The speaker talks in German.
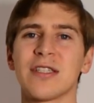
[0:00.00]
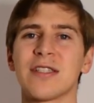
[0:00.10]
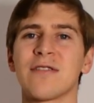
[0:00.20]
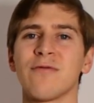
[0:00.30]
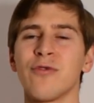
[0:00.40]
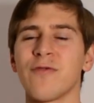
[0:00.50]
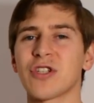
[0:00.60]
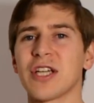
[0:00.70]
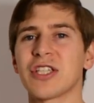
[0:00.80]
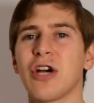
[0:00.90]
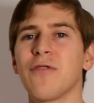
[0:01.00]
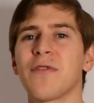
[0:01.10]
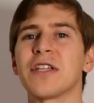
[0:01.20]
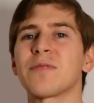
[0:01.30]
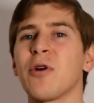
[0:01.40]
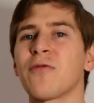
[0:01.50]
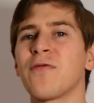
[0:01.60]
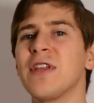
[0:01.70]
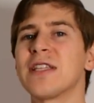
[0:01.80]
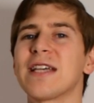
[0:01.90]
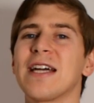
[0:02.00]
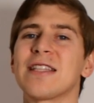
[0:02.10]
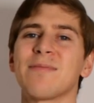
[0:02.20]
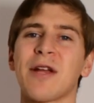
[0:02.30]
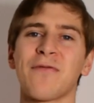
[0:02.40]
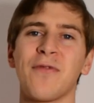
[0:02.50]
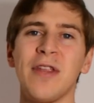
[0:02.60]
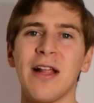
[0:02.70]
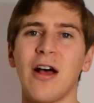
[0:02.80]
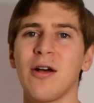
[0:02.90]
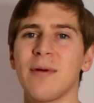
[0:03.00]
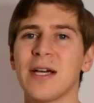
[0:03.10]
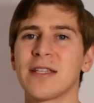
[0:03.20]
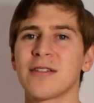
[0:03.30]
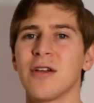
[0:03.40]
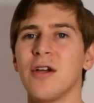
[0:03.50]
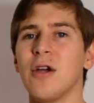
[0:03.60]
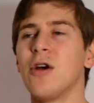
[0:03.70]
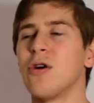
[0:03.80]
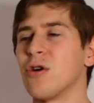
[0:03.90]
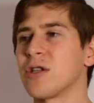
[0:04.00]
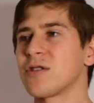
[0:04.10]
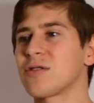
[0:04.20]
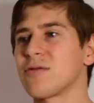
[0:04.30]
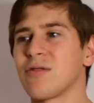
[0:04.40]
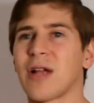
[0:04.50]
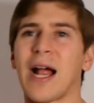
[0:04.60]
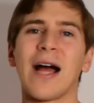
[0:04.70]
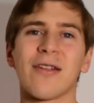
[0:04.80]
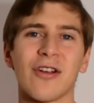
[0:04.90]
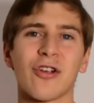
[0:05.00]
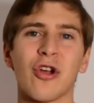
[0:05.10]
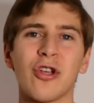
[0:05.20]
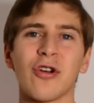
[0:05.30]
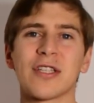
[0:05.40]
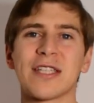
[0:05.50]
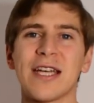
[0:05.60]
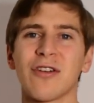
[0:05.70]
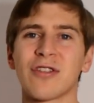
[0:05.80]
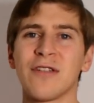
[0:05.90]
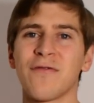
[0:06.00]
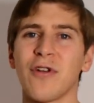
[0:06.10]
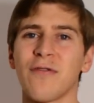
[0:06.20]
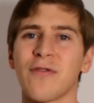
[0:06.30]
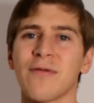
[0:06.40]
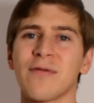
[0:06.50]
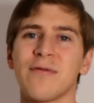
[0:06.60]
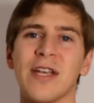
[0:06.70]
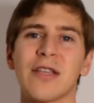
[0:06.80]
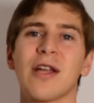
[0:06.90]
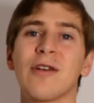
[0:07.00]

Es ist unwahrscheinlich aufwendig, es braucht viel Zeit, es macht viel Arbeit und ja, ihr könnt eure Zeit auch sinnvoller verwenden.